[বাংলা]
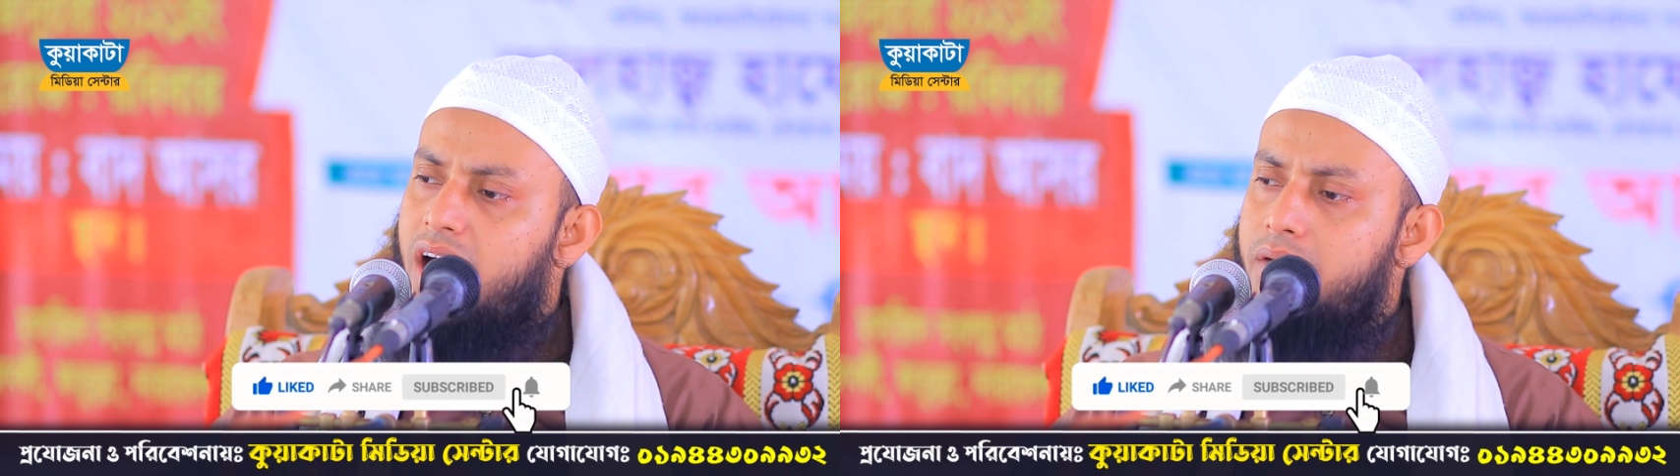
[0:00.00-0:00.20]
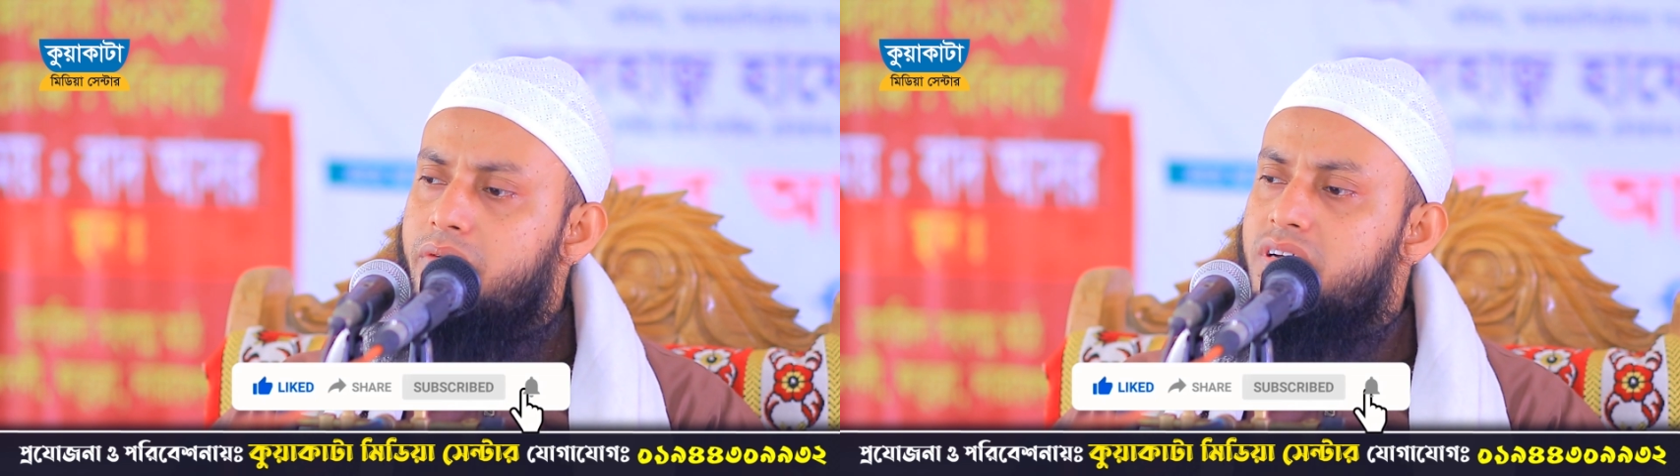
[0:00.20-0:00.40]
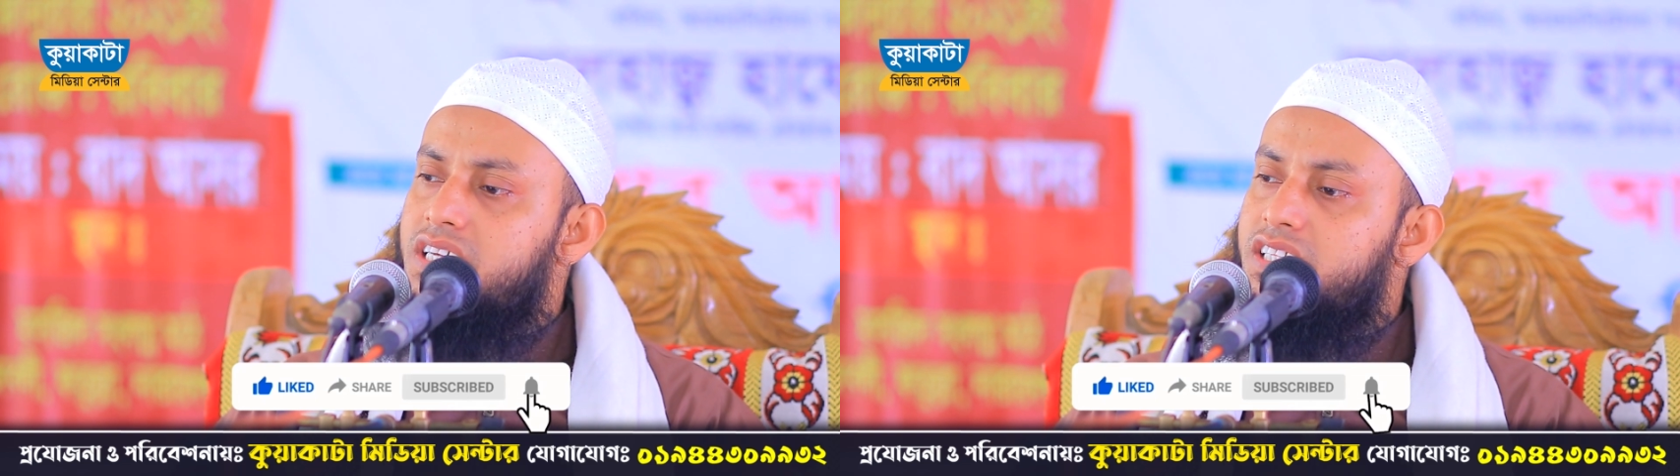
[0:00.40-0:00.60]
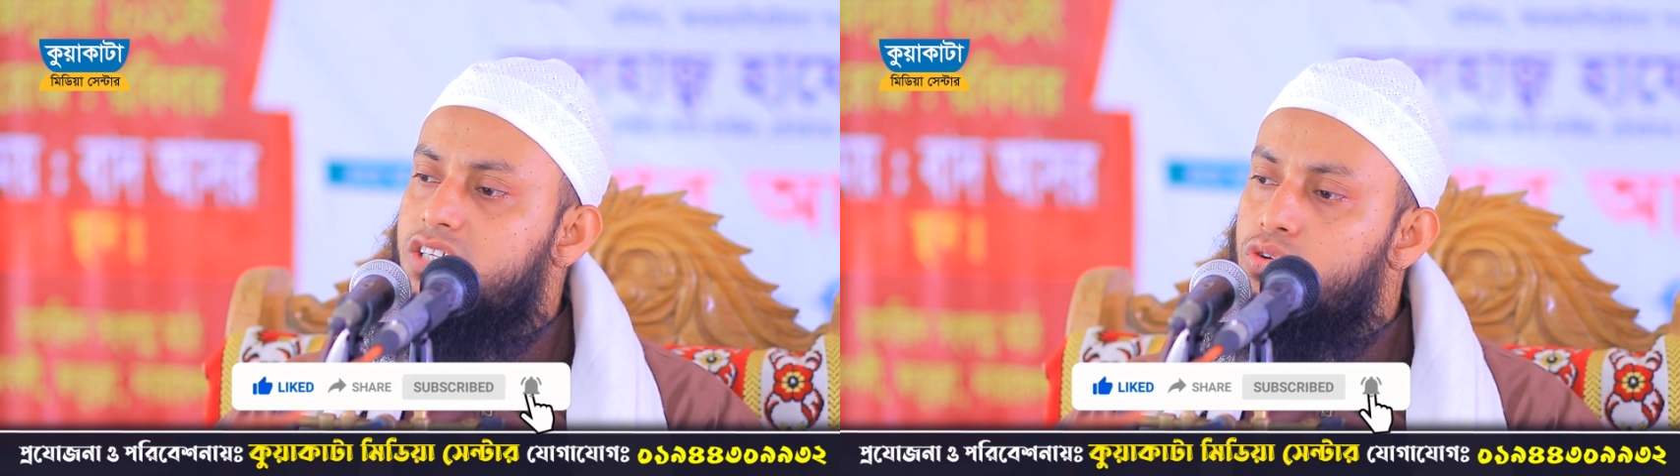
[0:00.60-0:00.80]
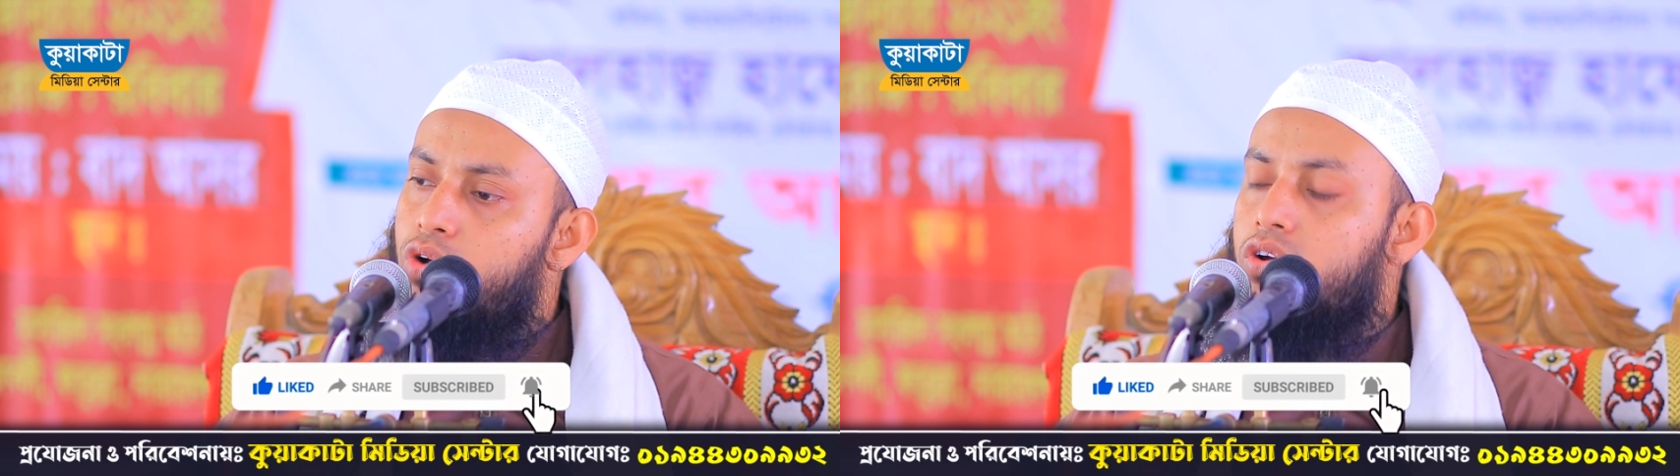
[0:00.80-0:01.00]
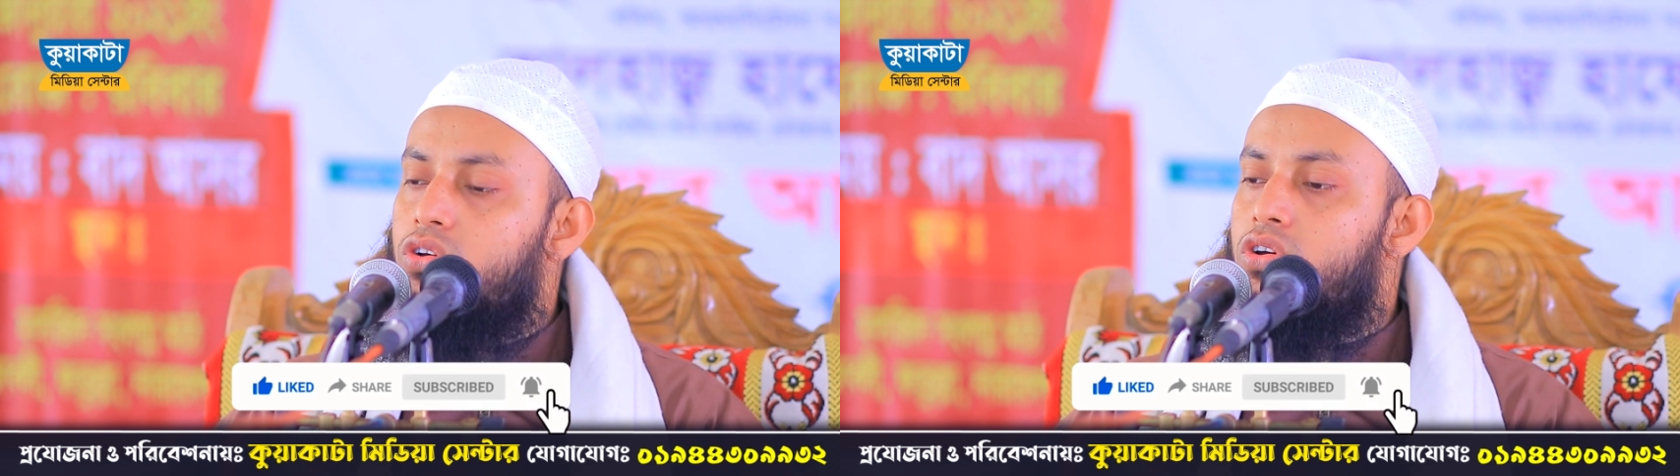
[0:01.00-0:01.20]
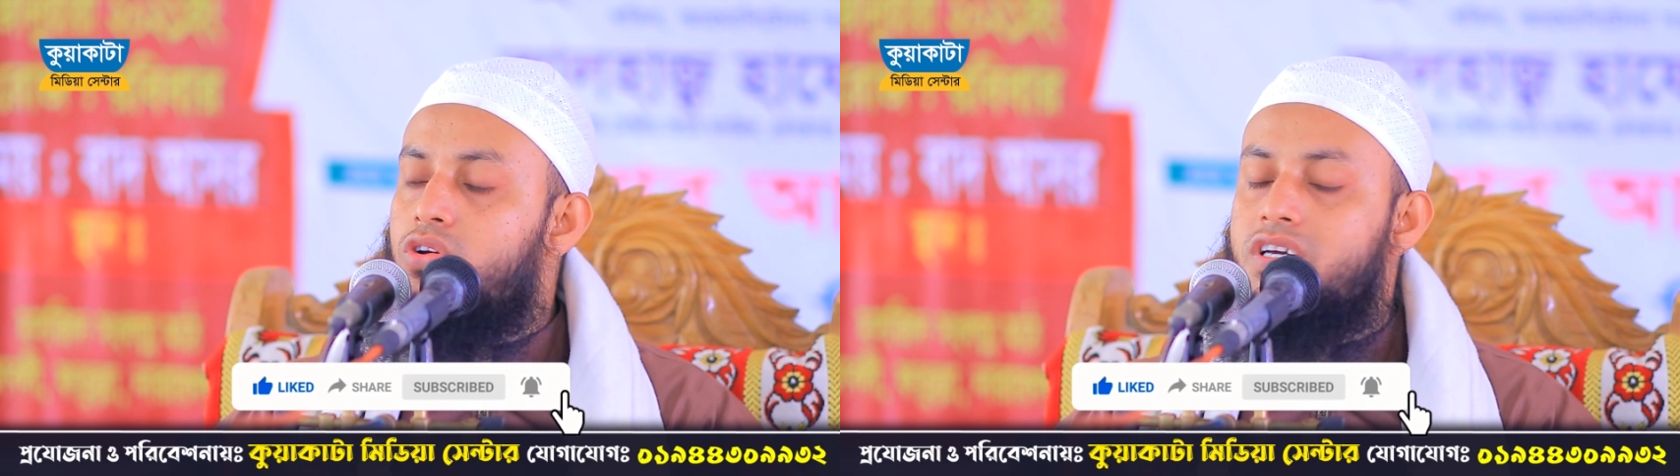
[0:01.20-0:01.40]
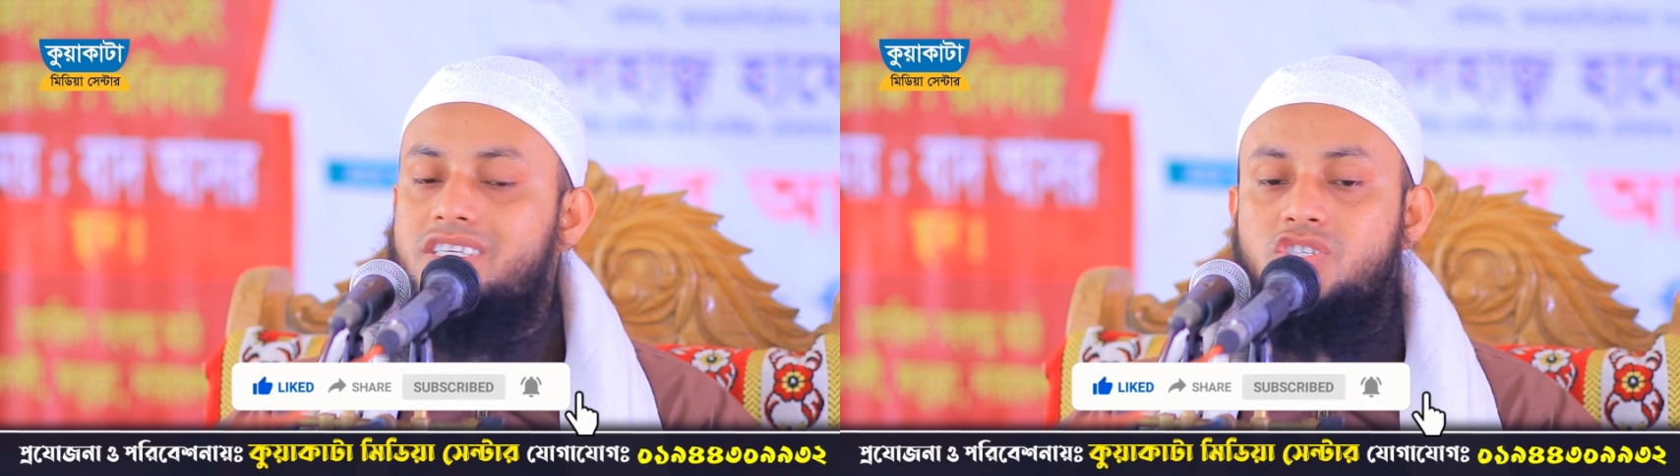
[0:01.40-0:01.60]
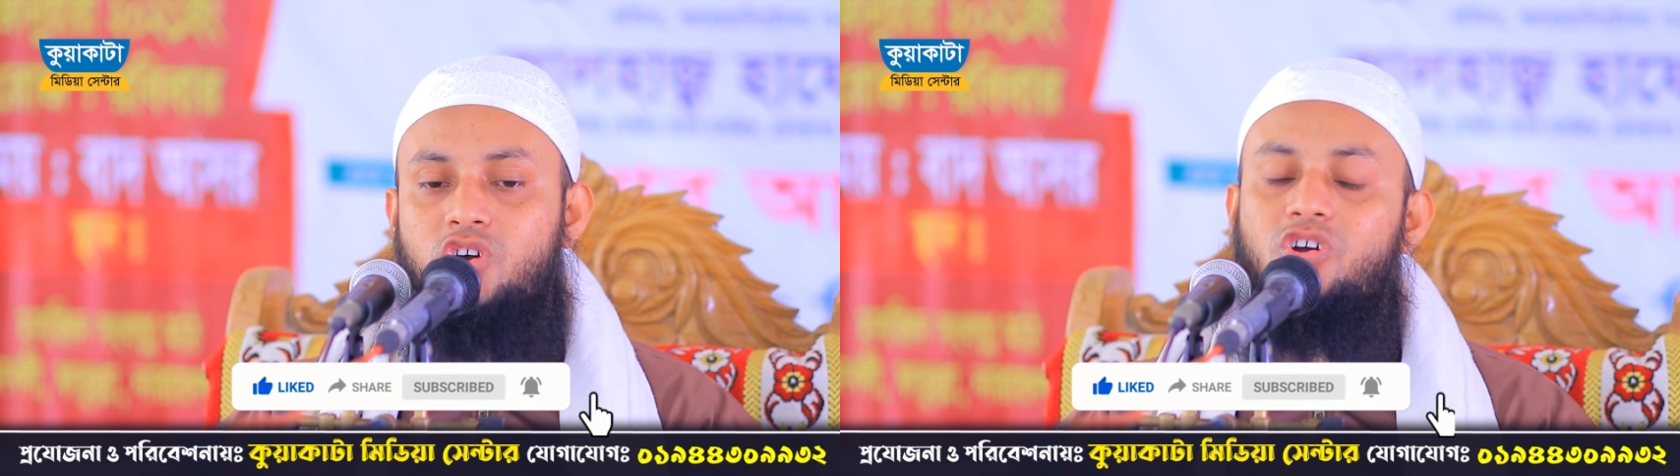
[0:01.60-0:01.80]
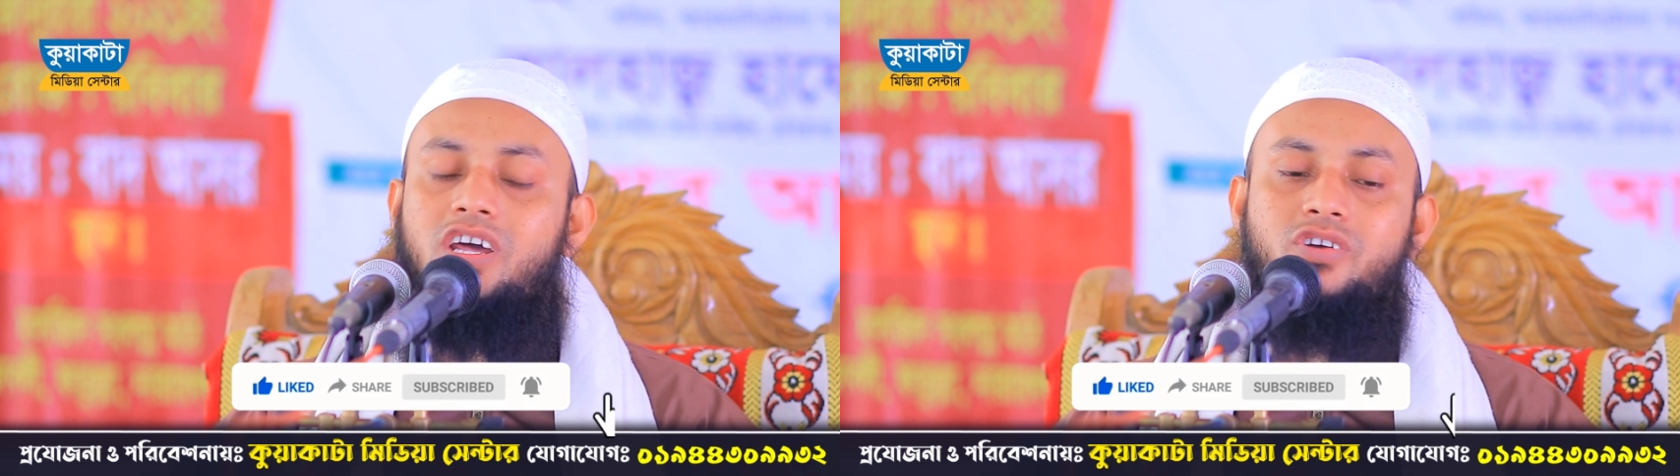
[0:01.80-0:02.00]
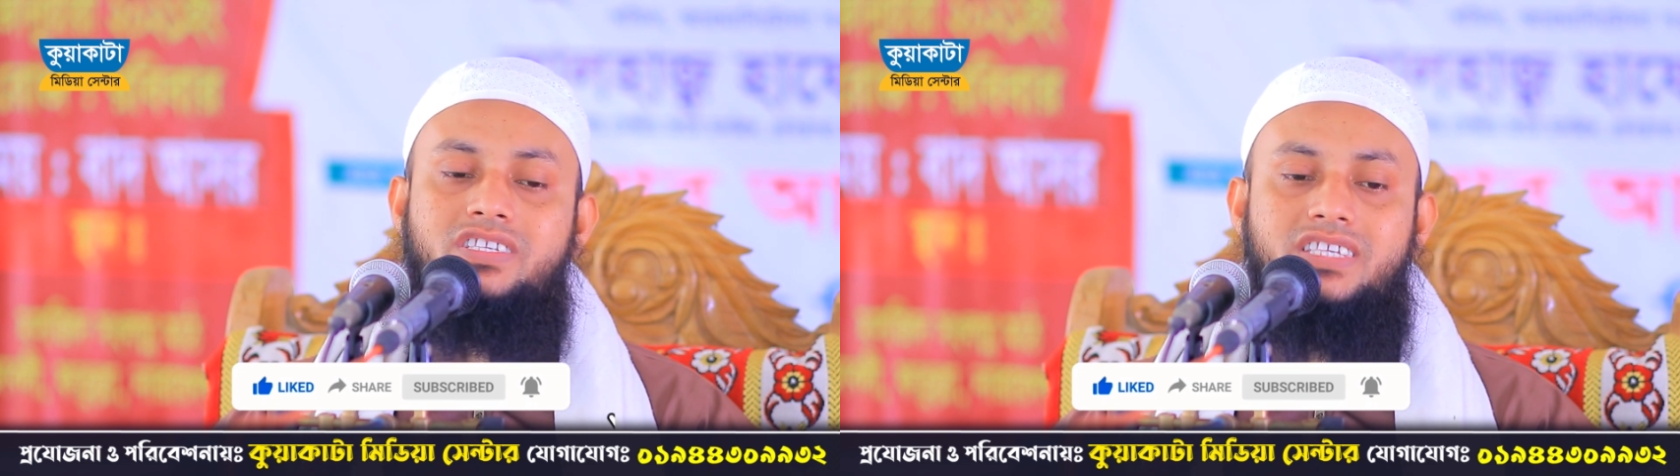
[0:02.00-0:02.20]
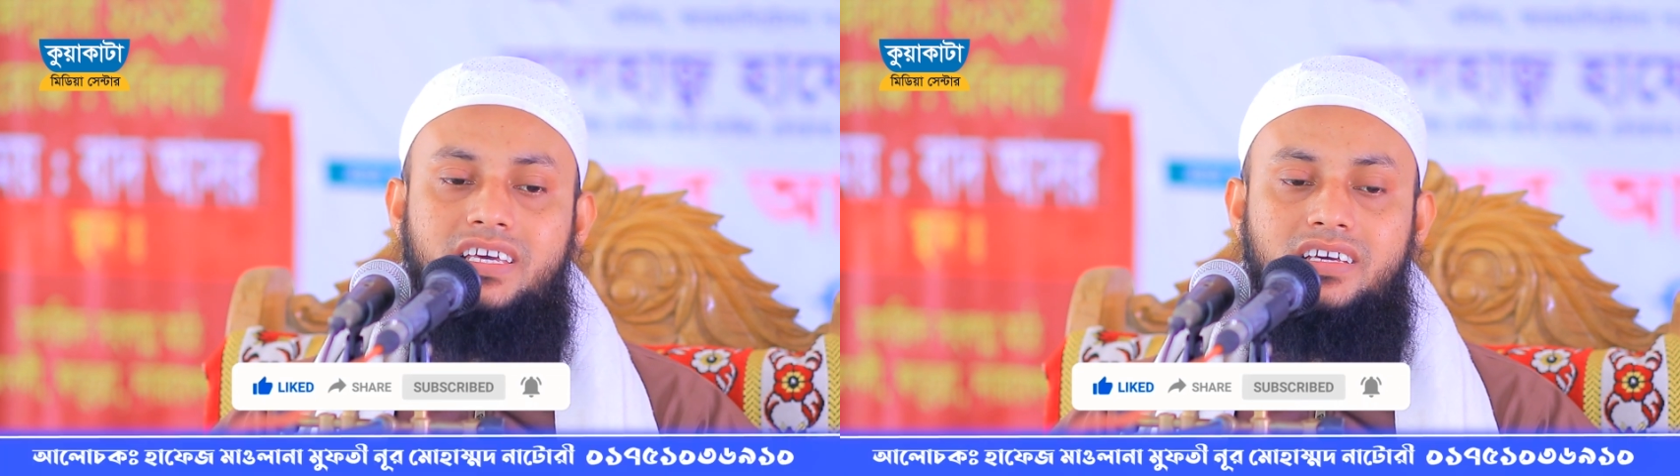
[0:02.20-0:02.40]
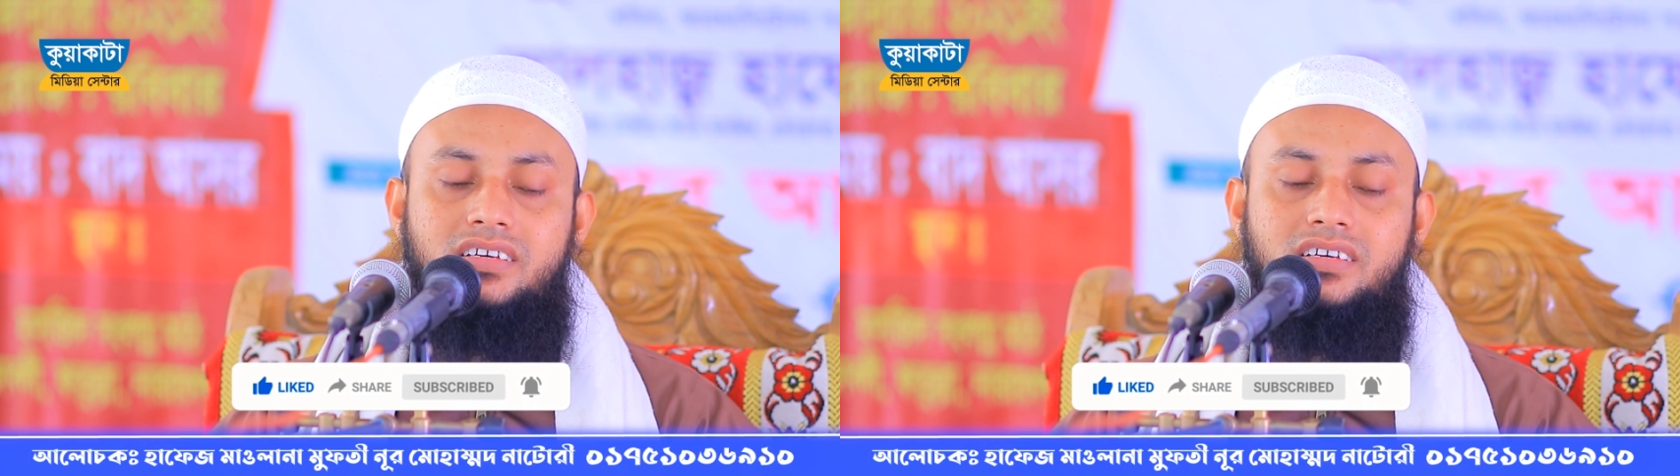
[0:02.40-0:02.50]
মা বাবার সাথে একটু গন্ডগোল হয়েছে ঝগড়া হয়েছে